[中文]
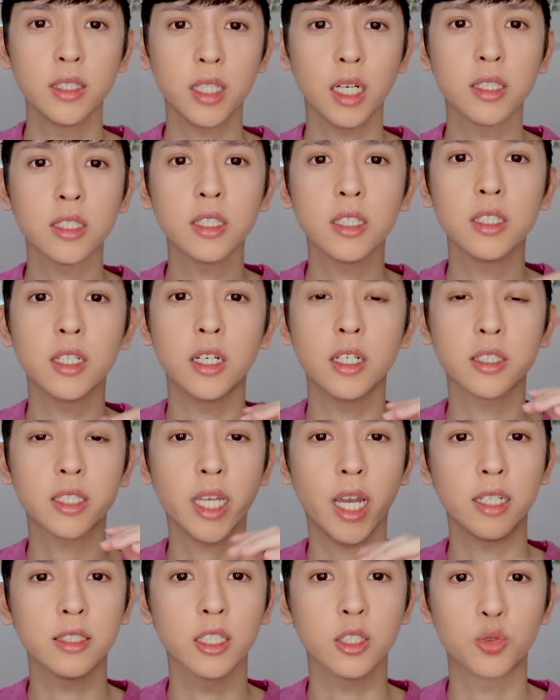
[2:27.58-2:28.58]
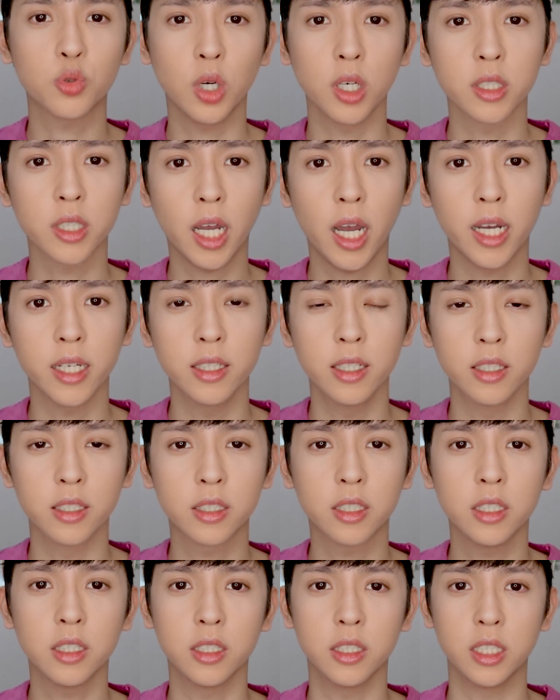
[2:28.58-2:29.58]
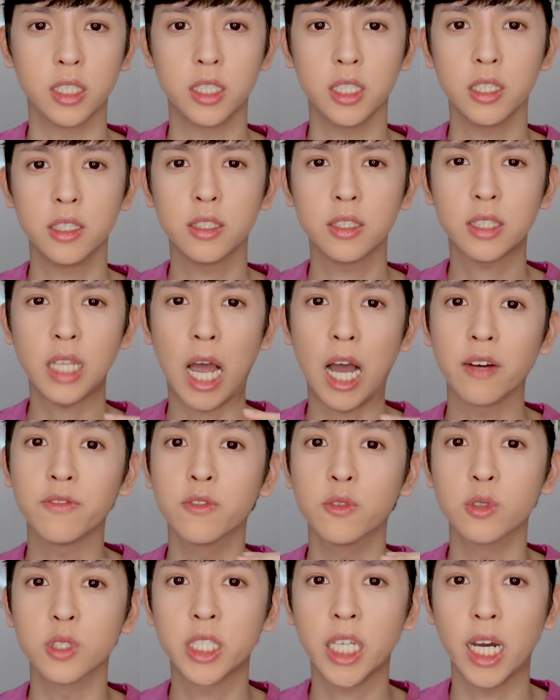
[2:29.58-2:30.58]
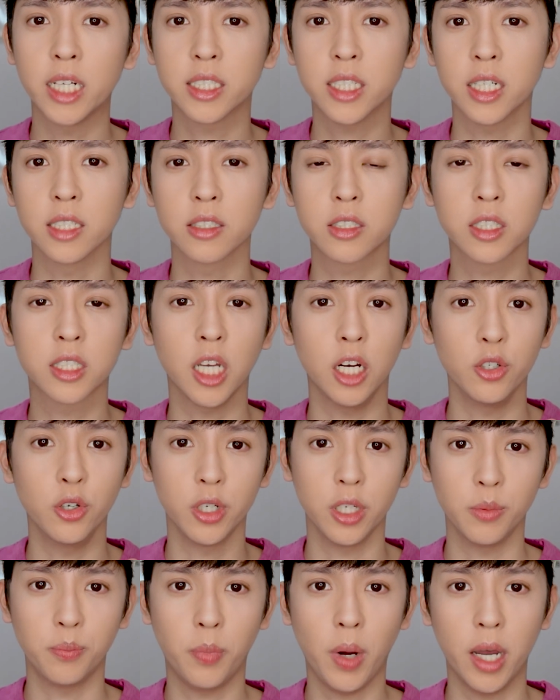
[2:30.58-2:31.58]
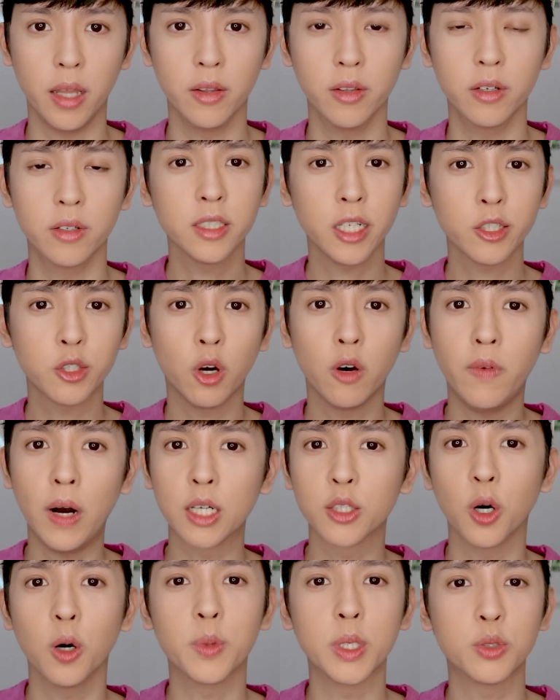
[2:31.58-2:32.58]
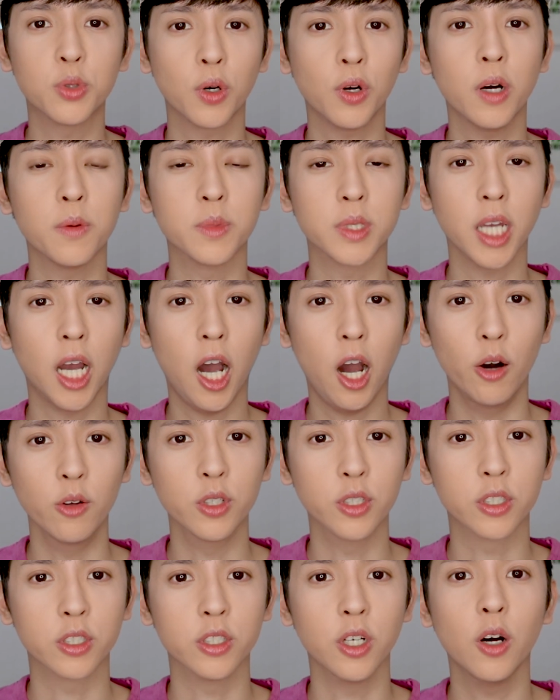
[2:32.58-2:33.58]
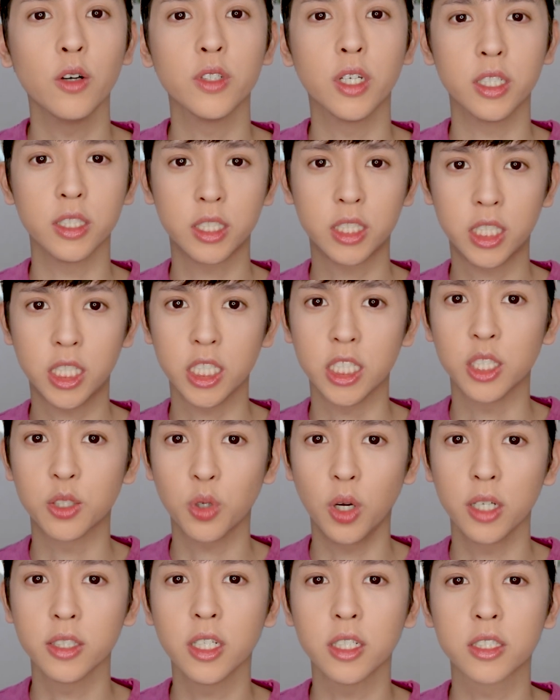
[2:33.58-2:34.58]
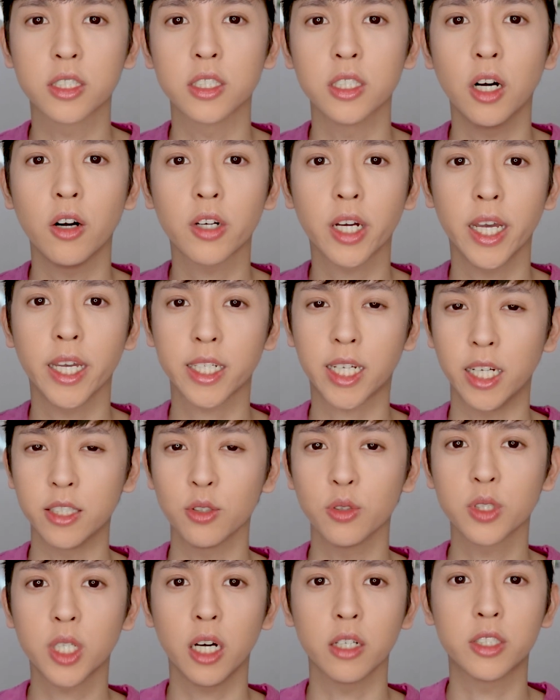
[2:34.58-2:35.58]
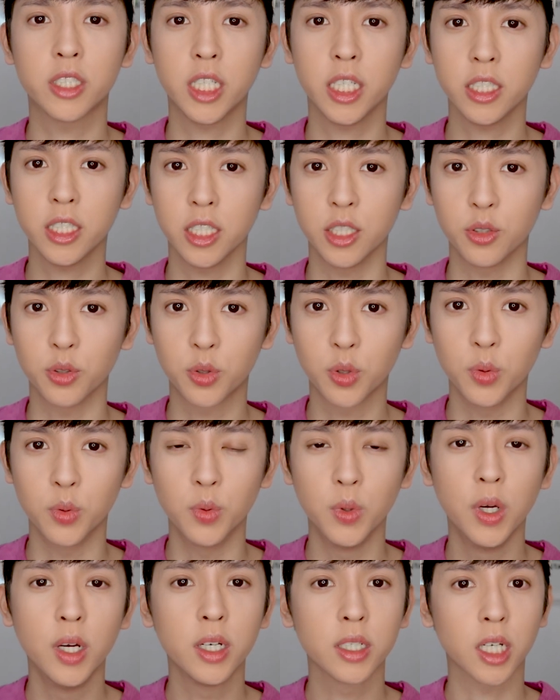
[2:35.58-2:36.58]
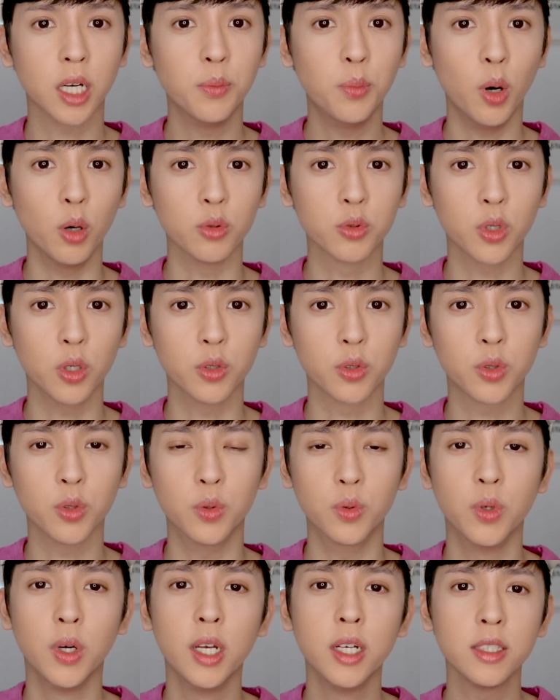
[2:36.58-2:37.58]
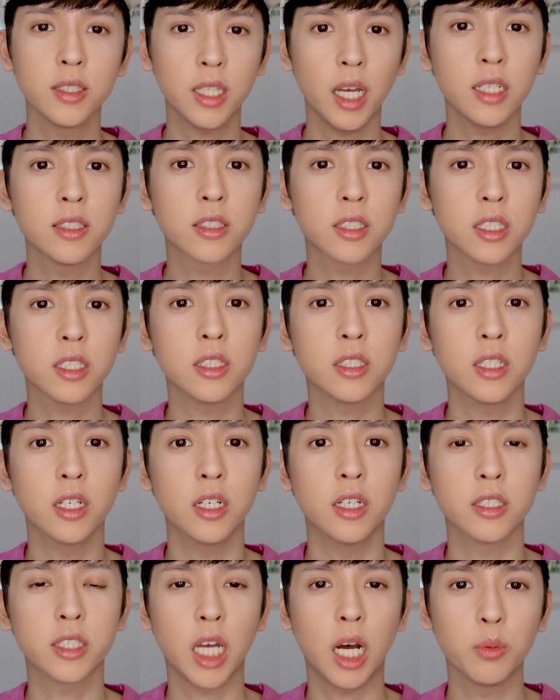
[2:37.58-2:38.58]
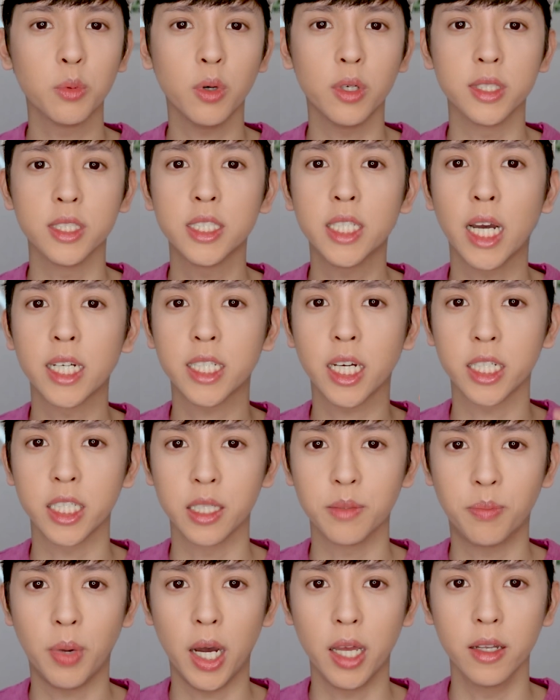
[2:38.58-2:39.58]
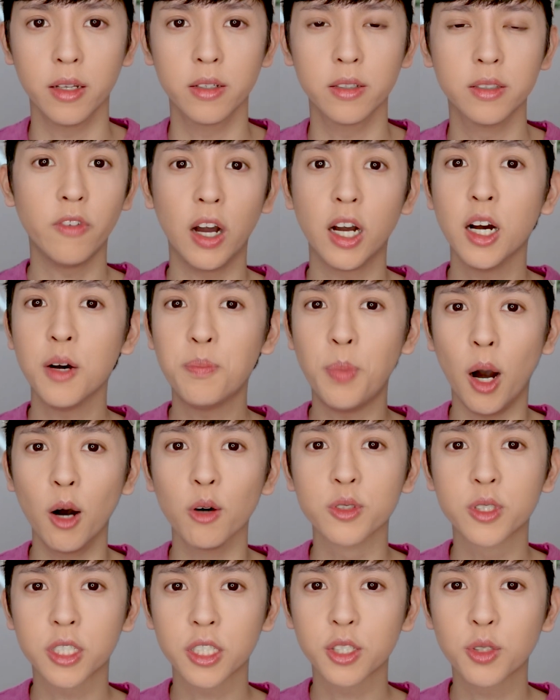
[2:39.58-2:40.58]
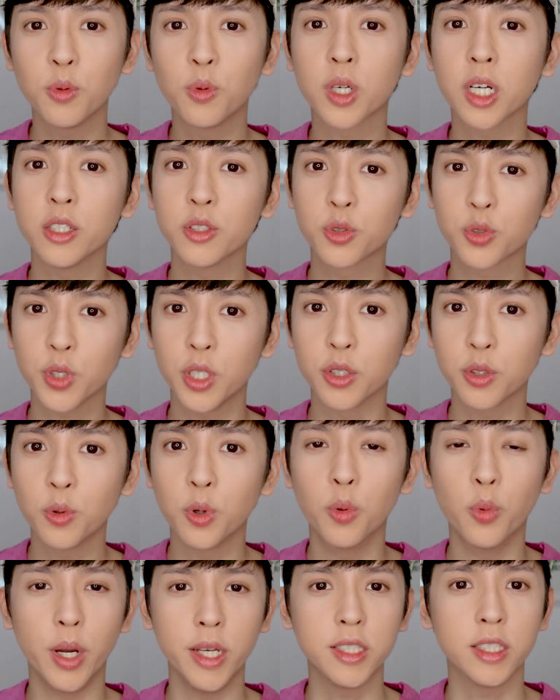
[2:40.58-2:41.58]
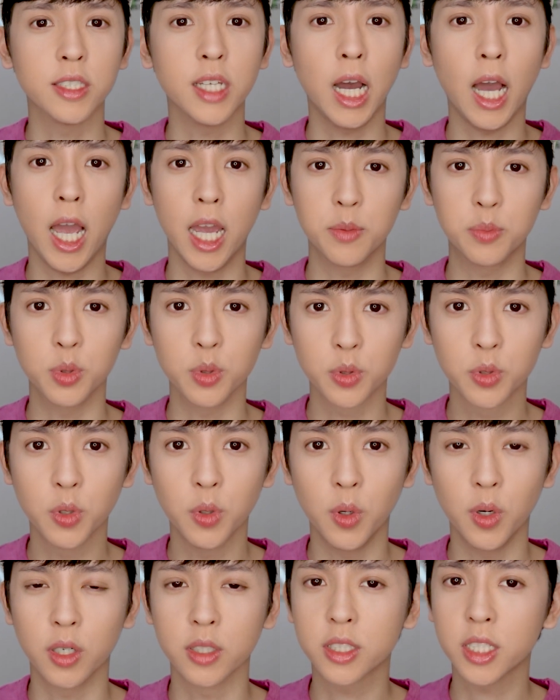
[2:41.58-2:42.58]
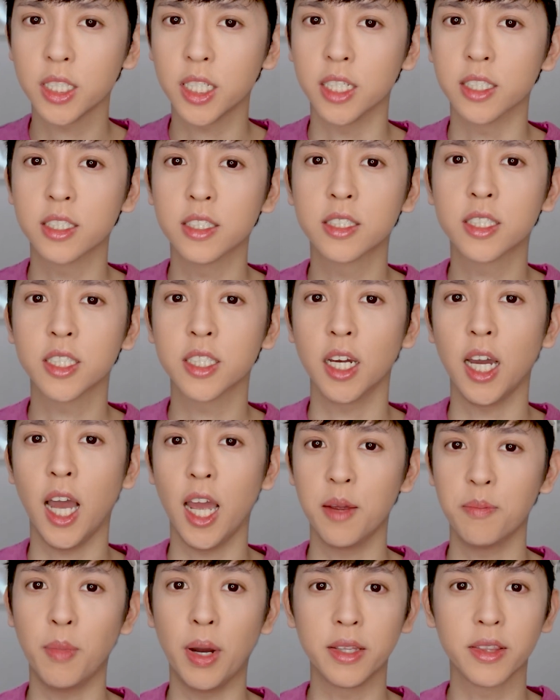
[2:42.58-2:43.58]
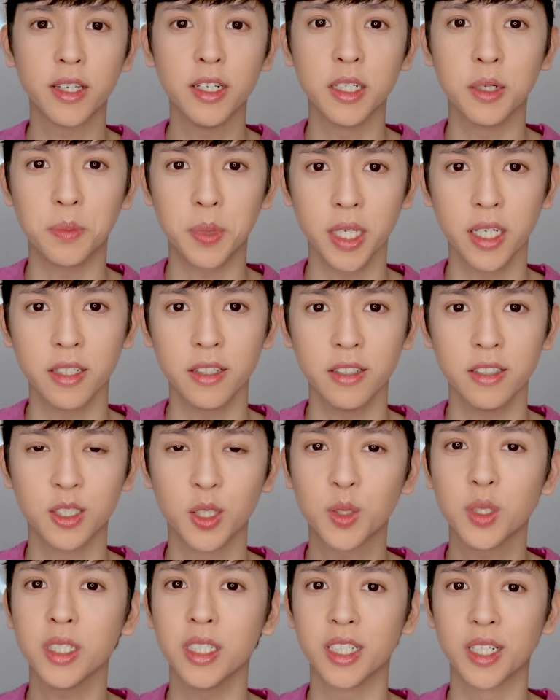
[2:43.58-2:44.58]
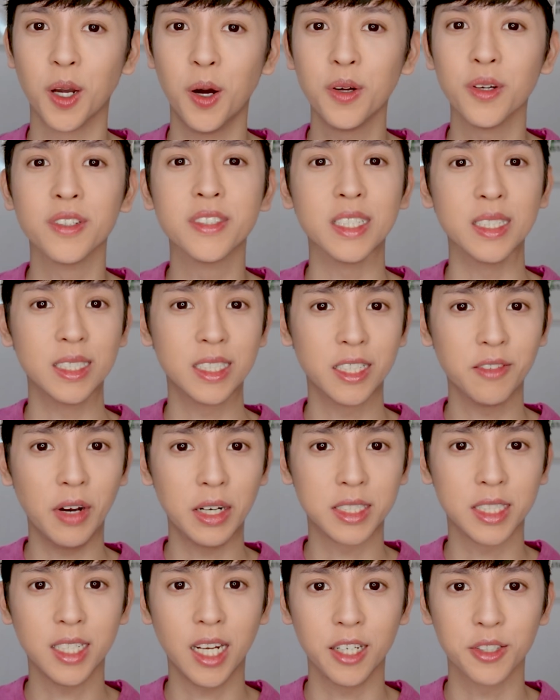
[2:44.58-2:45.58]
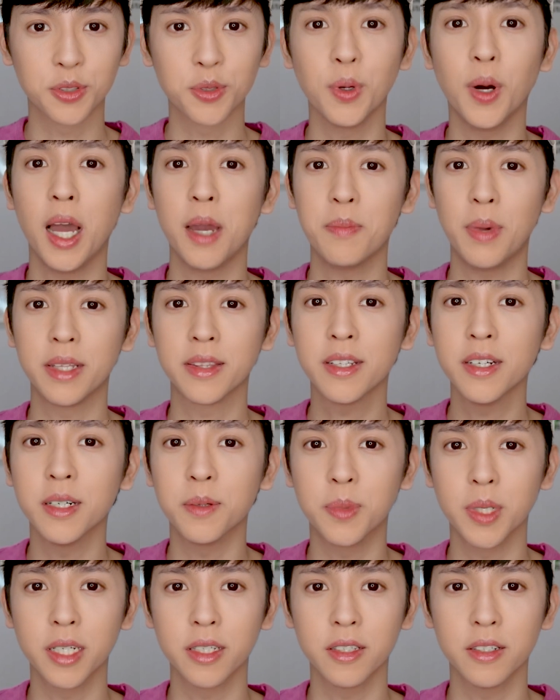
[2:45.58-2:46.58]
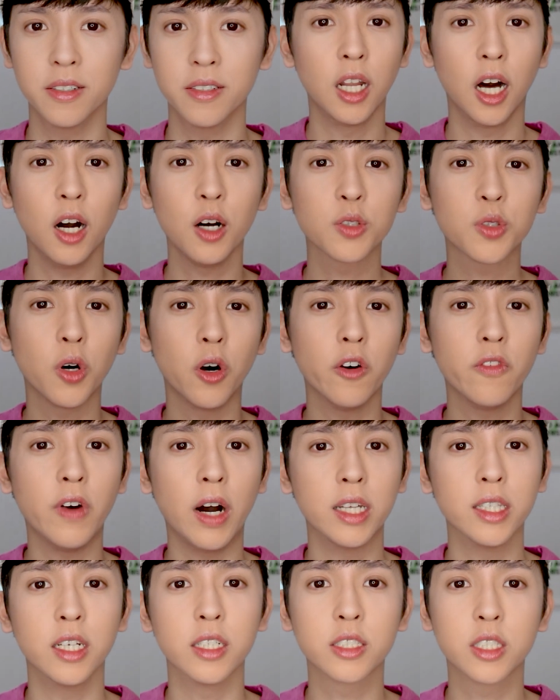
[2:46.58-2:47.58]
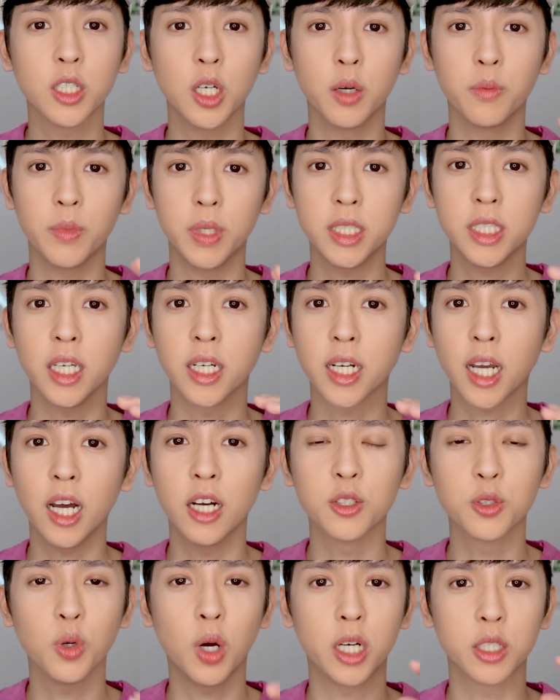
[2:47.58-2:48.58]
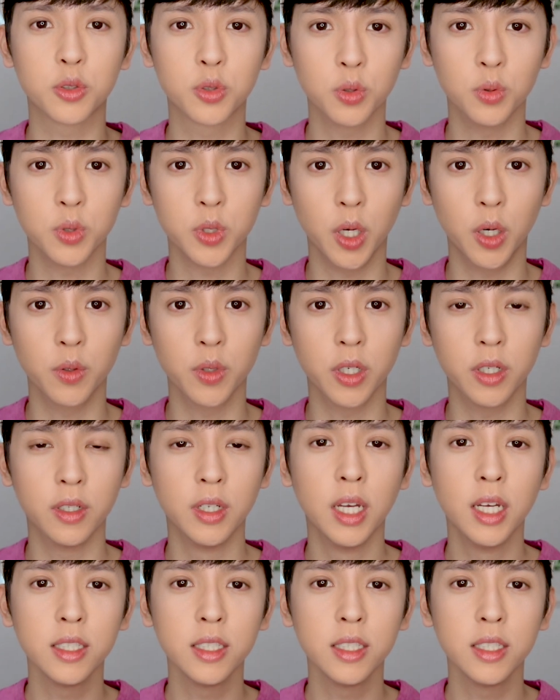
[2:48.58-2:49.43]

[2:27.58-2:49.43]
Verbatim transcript: 但是呢这样的状态呢是已经大幅下降，至少有一半了。在头发头皮状况比较好的时候呢，起床的时候可以感受到轻盈度跟蓬松度，但是呢差不多已经下降一半了。反而保湿度跟顺度维持的还不错，哦，这点是真的还蛮特别的，就是以控油型洗发精来说还蛮特别的。然后头发呢是有明显看得出来出油的，